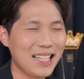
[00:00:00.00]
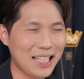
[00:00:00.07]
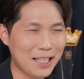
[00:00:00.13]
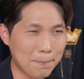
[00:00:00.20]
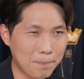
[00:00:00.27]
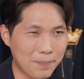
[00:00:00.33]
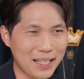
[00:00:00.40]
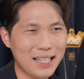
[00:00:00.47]
อี
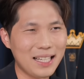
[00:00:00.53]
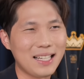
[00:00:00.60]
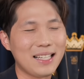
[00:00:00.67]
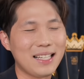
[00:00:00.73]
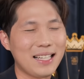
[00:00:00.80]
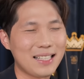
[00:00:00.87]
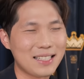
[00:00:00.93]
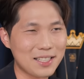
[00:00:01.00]
กปี
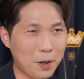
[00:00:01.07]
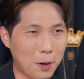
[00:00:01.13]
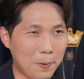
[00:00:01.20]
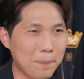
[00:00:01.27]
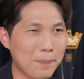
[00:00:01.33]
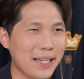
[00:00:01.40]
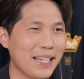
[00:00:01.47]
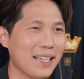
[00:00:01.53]
อีก
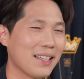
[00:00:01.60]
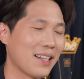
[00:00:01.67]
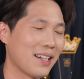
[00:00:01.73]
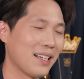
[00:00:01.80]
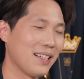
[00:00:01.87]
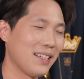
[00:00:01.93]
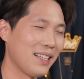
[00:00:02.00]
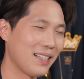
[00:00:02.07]
2ปีห
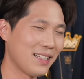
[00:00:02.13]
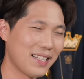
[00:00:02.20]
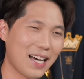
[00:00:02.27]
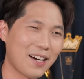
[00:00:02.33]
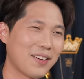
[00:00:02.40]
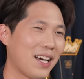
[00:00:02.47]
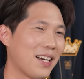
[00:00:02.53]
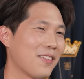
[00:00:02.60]
รืออีก
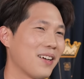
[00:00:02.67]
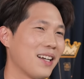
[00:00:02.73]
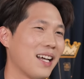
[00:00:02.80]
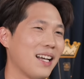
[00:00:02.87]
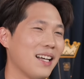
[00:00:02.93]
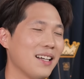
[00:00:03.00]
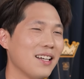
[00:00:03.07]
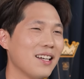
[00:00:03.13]
ยาวนานกว่า
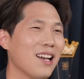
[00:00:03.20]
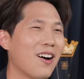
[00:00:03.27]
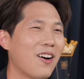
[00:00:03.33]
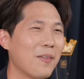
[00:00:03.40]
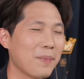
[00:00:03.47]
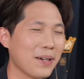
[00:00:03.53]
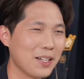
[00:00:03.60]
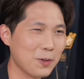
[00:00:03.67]
นั้นลอ
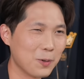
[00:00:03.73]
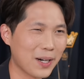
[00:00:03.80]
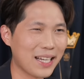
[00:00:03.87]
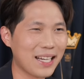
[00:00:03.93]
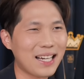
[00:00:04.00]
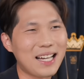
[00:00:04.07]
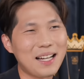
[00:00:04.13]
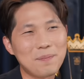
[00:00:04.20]
งไปดูกั
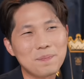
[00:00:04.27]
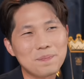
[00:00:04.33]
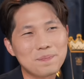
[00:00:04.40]
นนะครับ